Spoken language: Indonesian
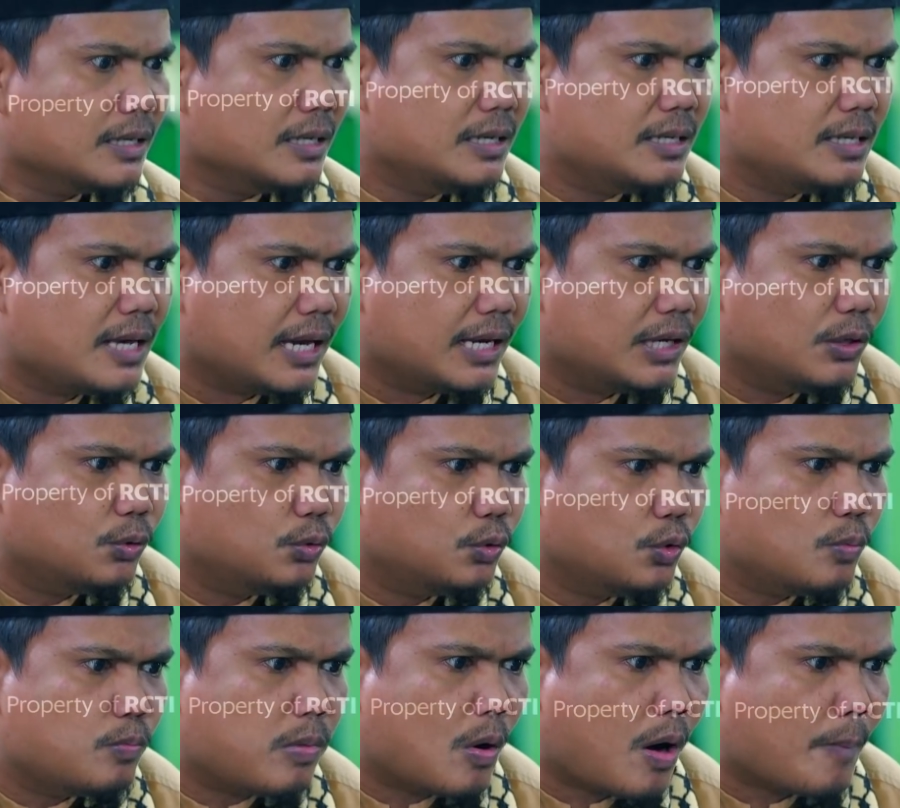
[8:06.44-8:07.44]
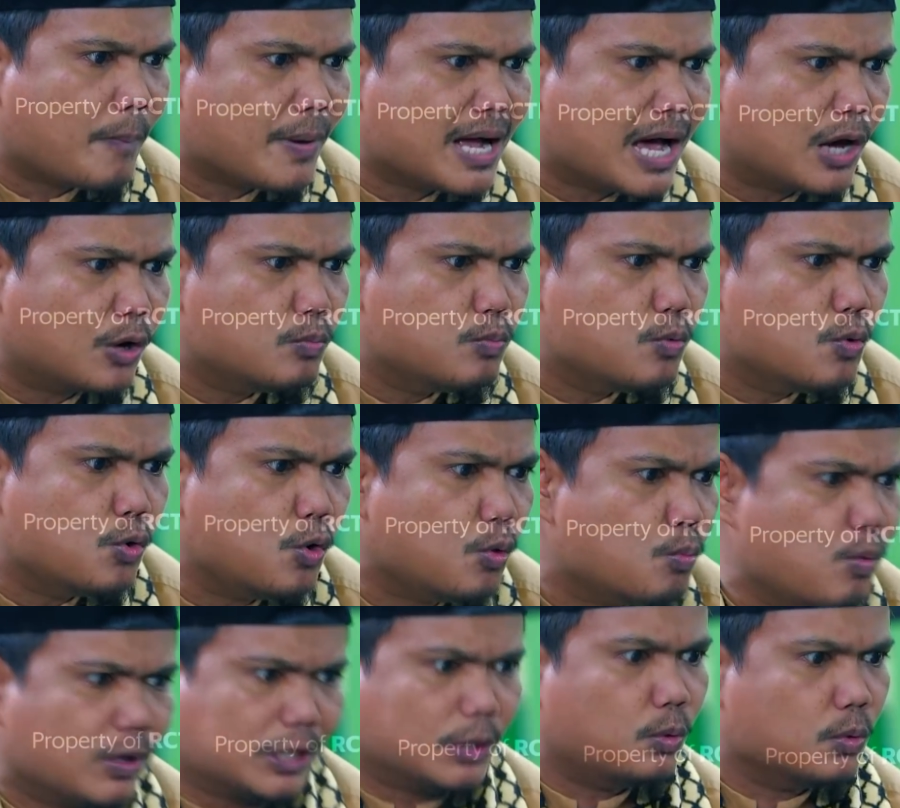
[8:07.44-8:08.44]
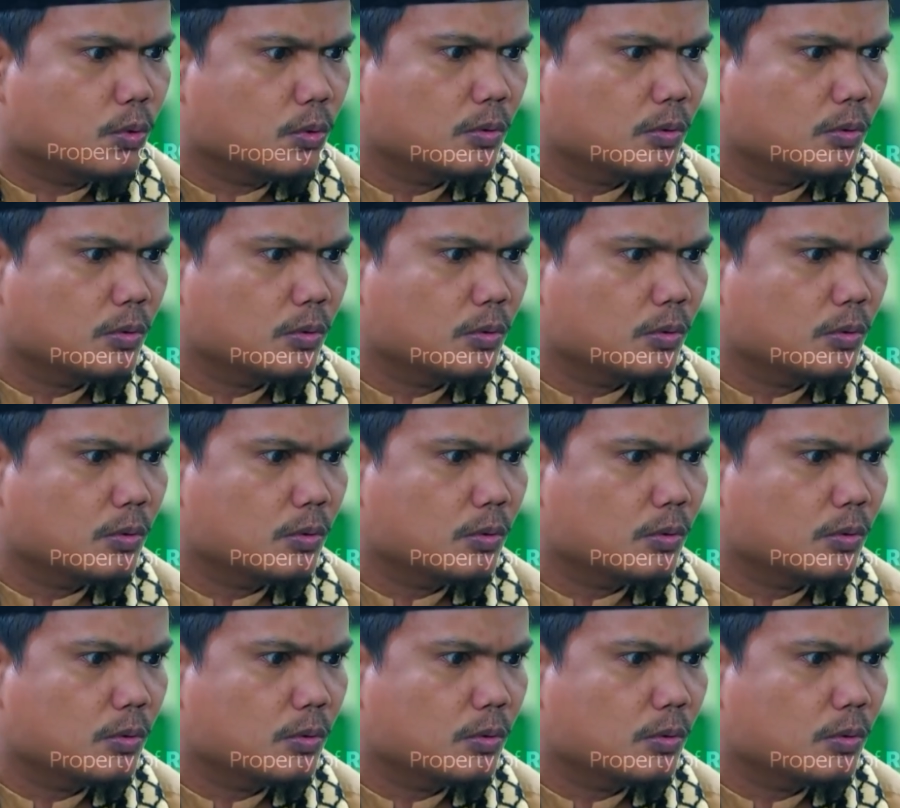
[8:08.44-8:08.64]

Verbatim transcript: Dia itu bawa pengaruh buruk buat lu.